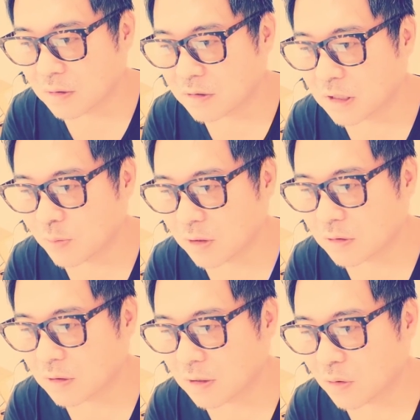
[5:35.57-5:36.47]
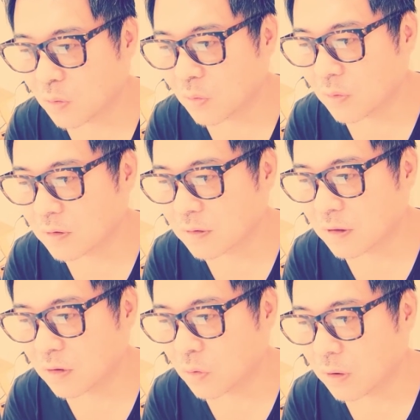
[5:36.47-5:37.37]
CM がつかない、広告がつ
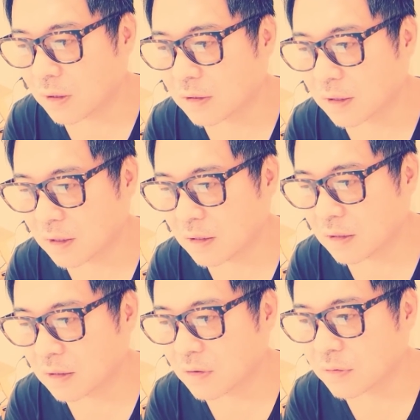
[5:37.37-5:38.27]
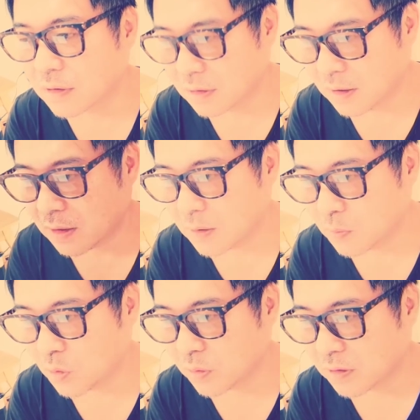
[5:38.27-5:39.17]
かない動画なんだなってい
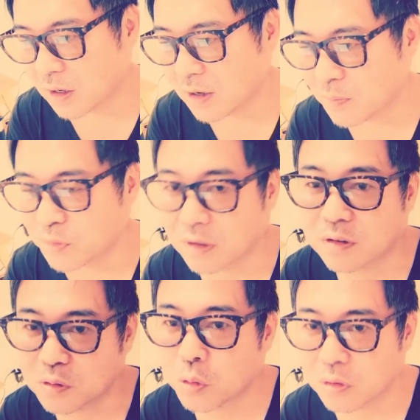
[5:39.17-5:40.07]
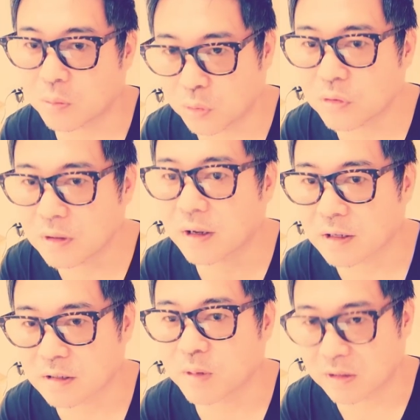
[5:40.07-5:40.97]
う。、もう再アップはすることは僕な
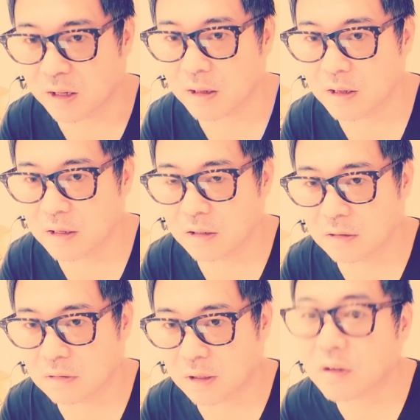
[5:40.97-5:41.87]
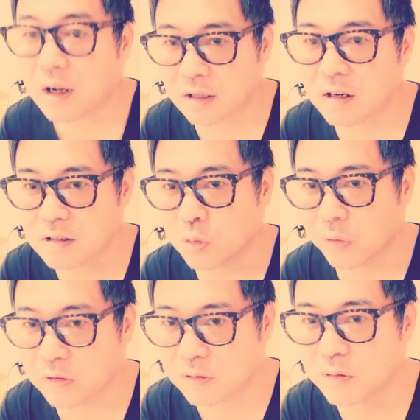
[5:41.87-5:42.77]
らしません。うん、あと、新しい
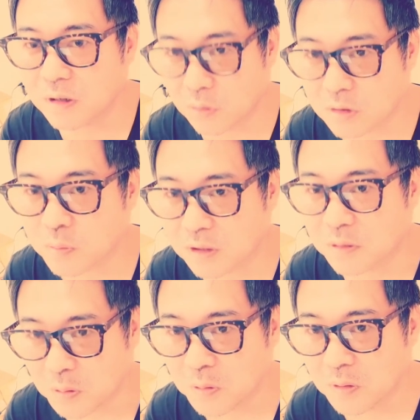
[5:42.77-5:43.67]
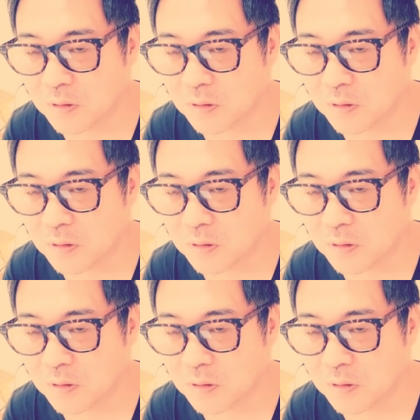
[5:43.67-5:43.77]
動画作り直しますよ。